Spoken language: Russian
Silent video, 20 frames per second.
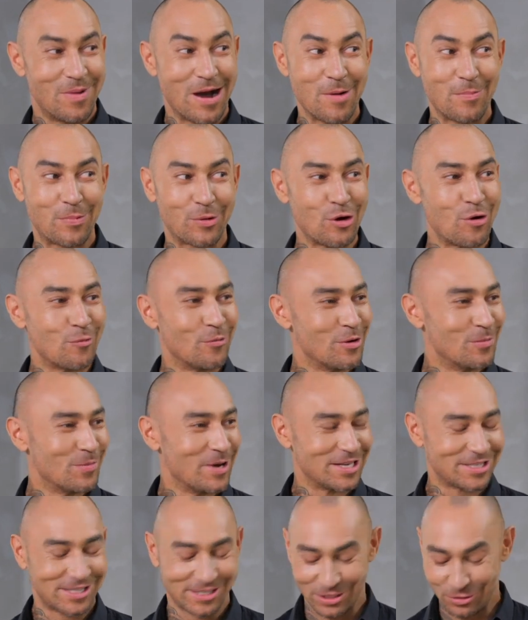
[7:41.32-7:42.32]
Попробуй
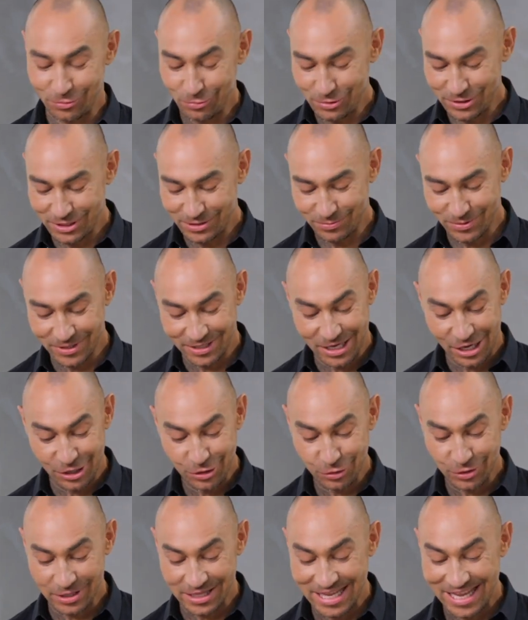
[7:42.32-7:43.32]
масло усьмы,
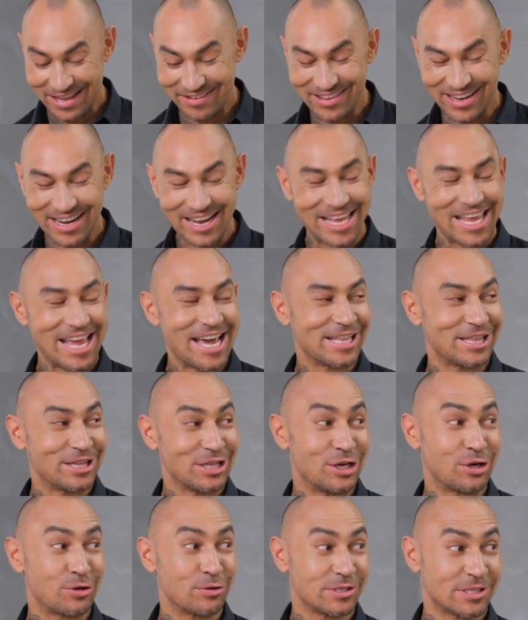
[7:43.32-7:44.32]
выдает
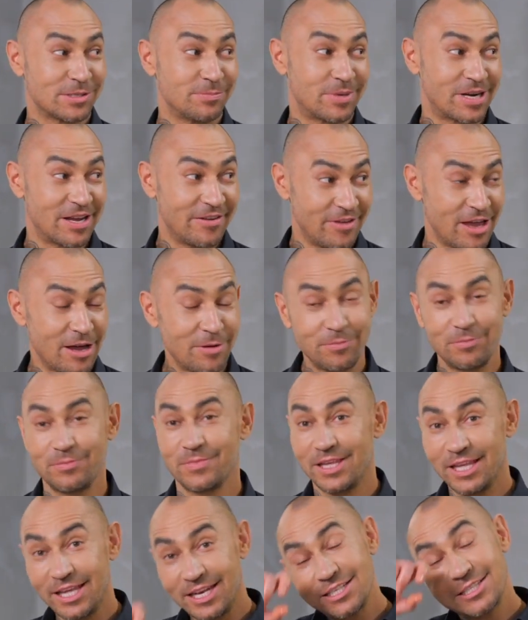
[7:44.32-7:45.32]
невероятный рост бровям
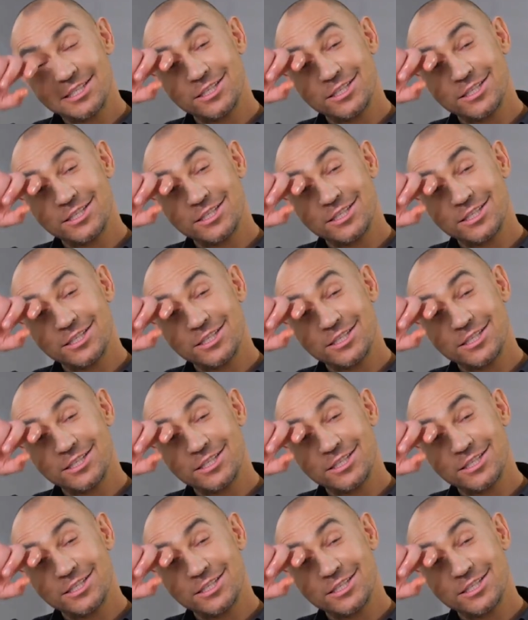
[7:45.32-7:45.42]
и